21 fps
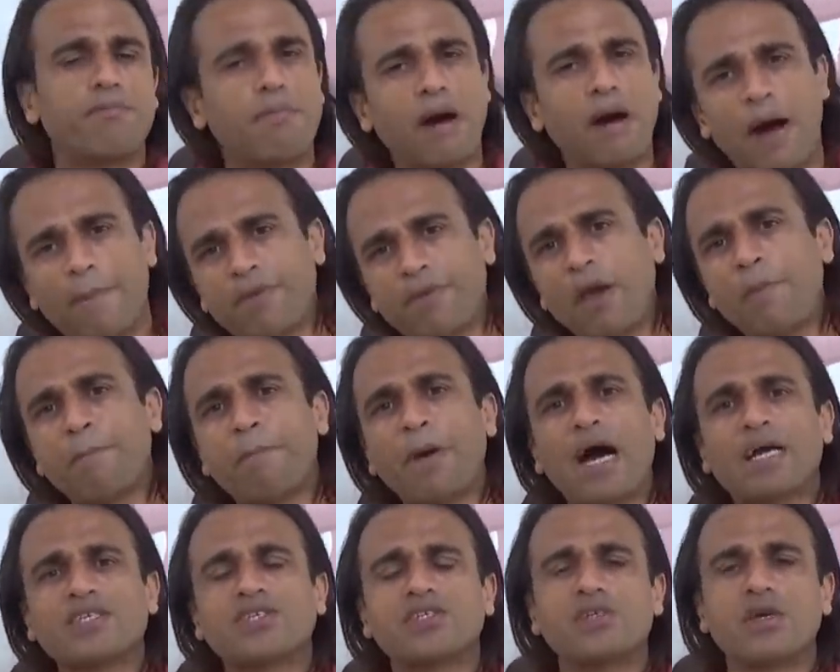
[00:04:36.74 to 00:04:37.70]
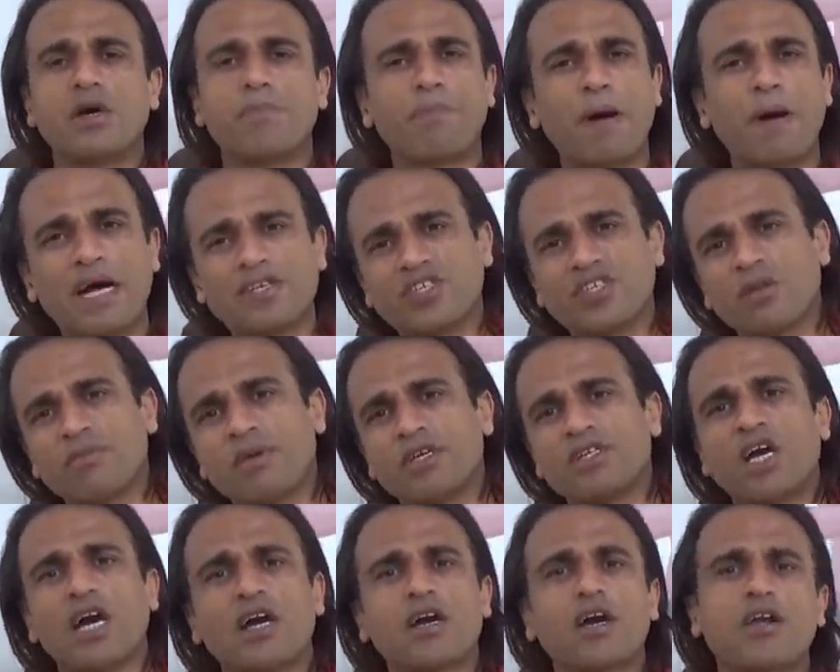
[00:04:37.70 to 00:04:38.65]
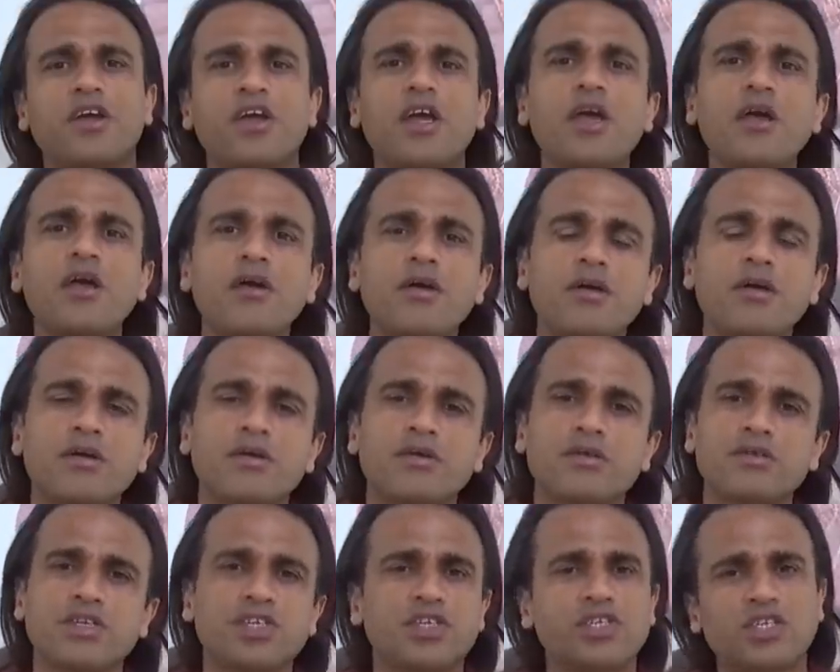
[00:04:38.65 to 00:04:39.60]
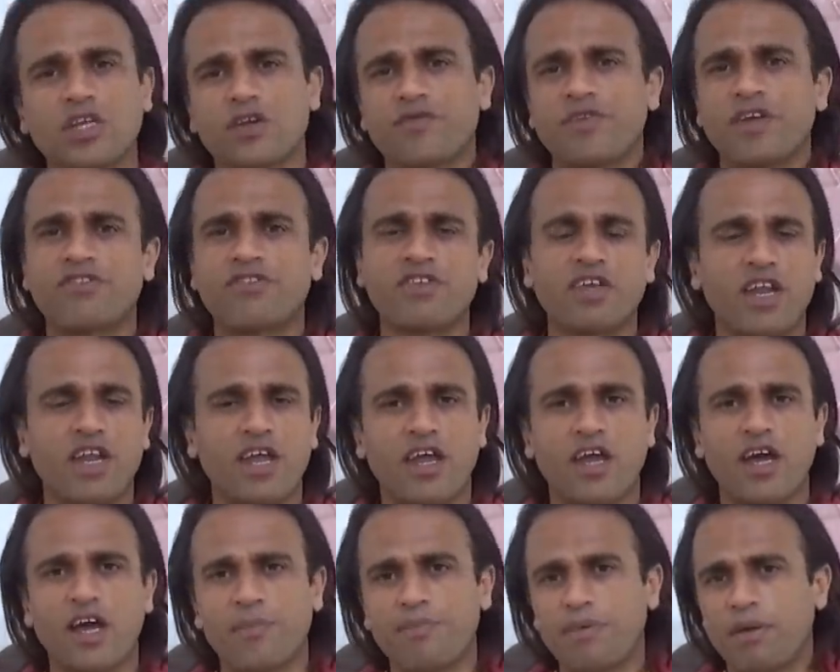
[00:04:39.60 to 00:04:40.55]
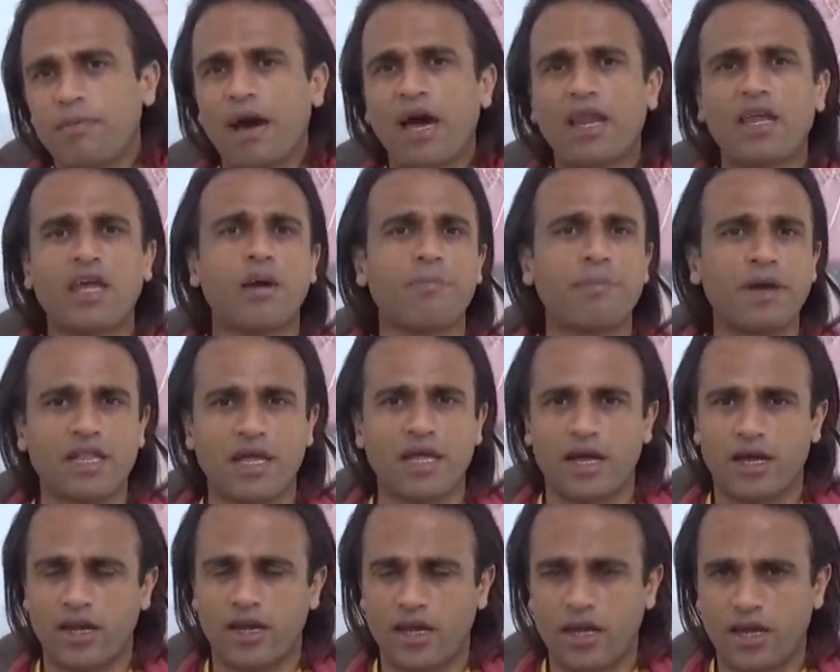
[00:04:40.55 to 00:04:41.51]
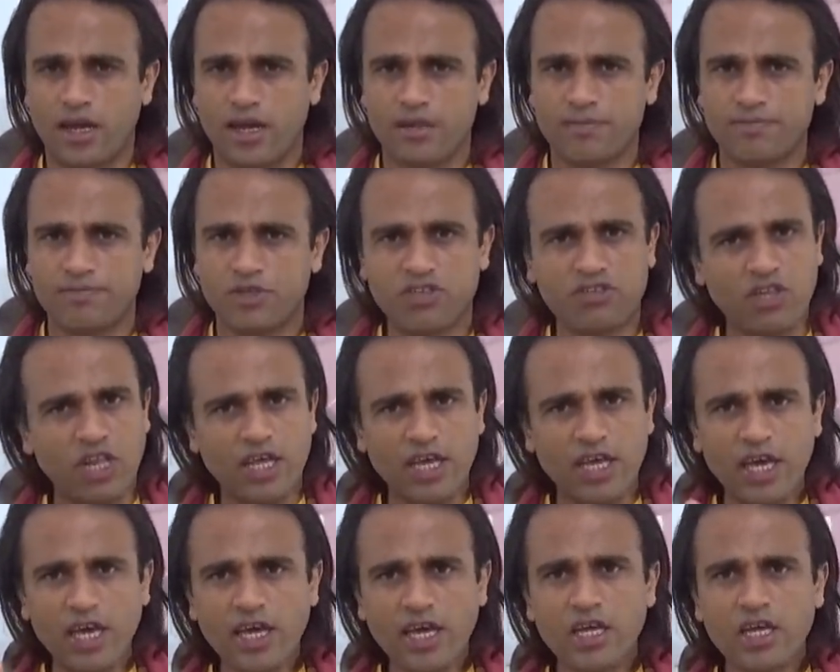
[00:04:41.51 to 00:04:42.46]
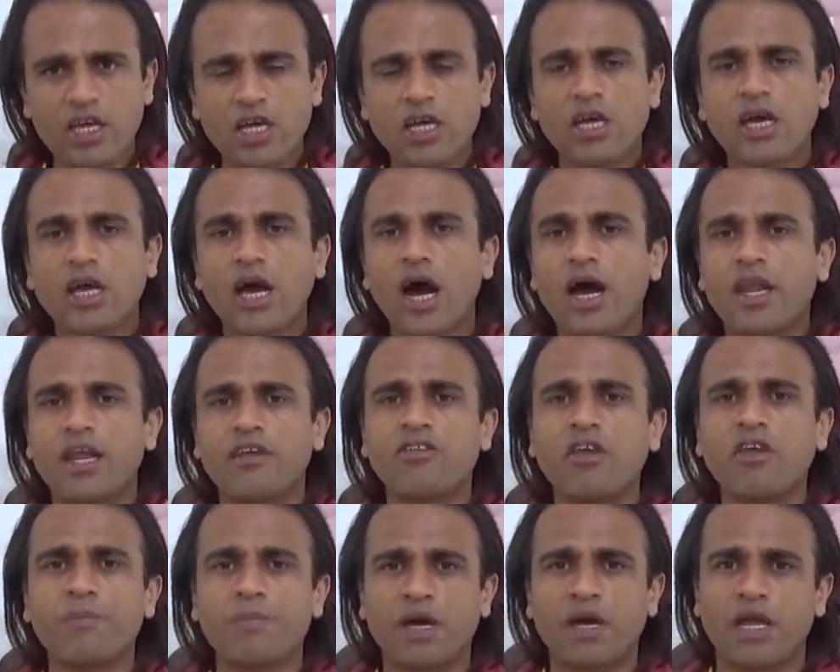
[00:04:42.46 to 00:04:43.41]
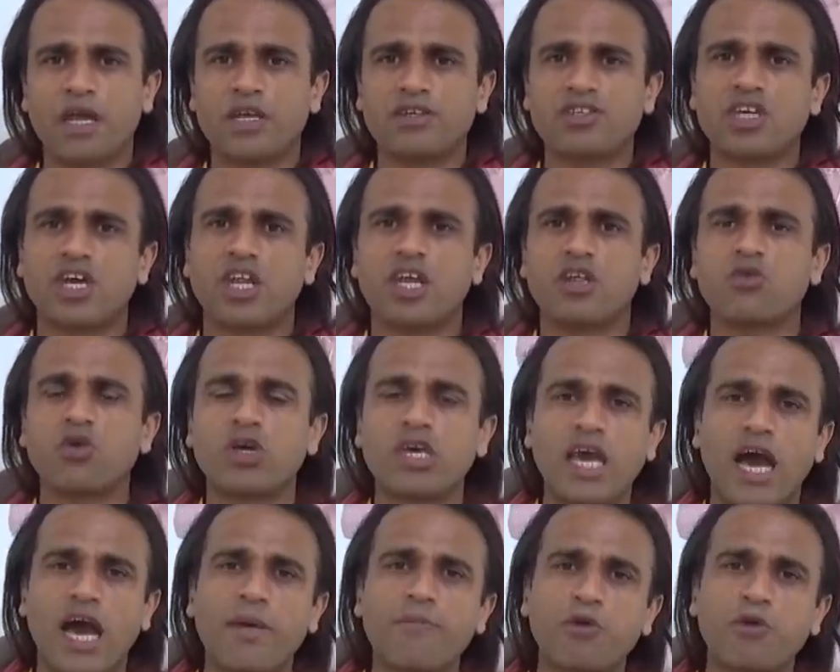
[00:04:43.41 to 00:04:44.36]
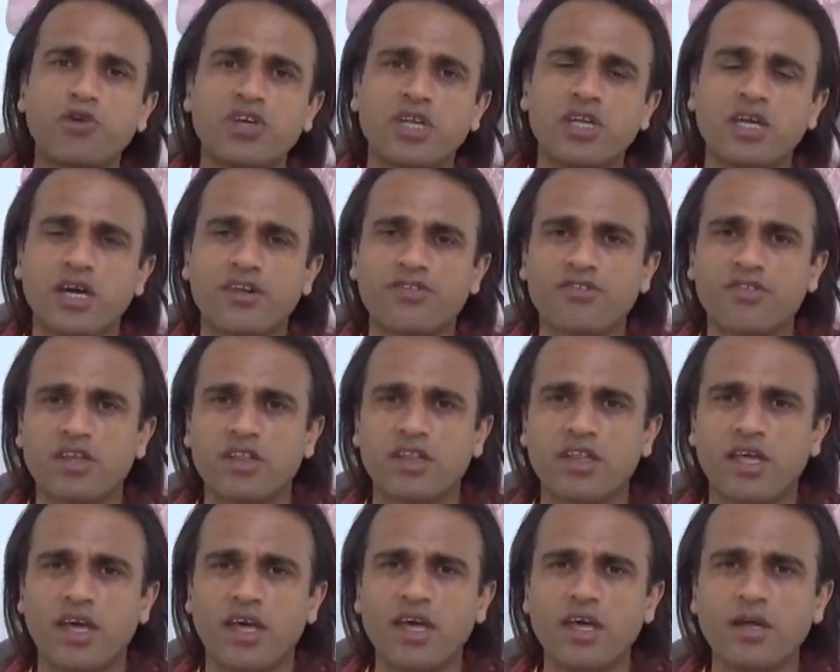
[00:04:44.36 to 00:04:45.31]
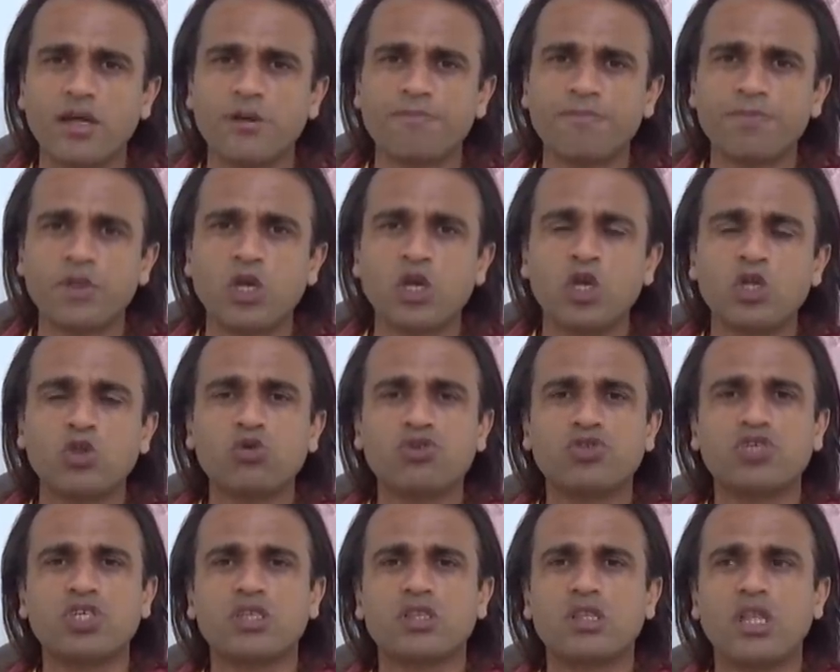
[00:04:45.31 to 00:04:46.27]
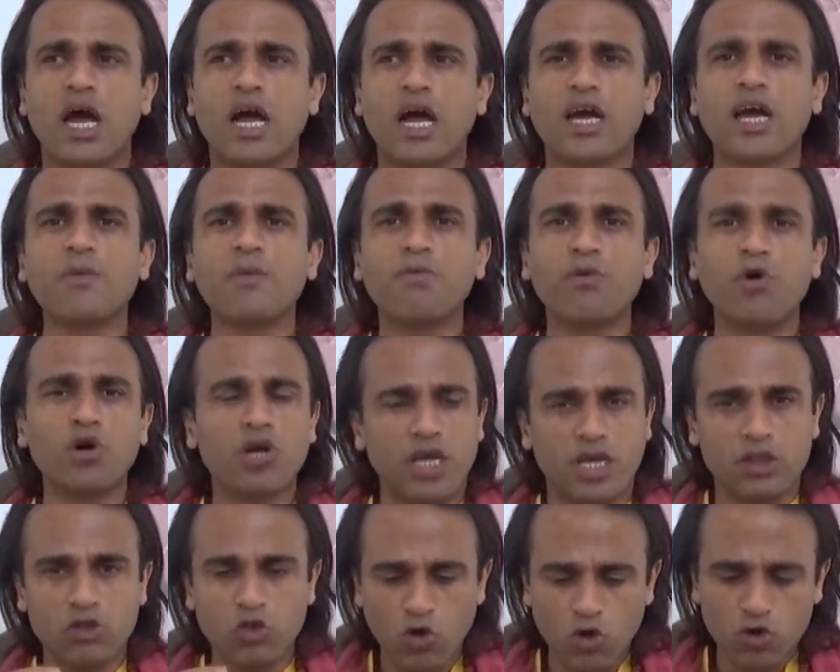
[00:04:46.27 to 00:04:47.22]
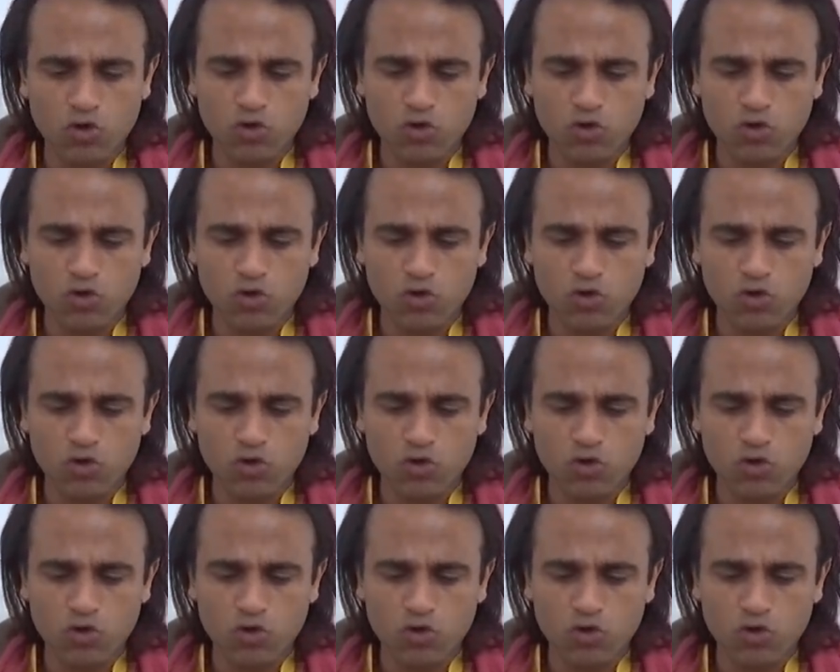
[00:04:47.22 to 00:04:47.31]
आपके पाच पाचन में जाकर के डिस्टरबेंस करेगा बीमारियां पैदा करेगा इसीलिए खाने से परहेज करें तो क्या भोजन कर सकते हैं तो अगर अगर एक तो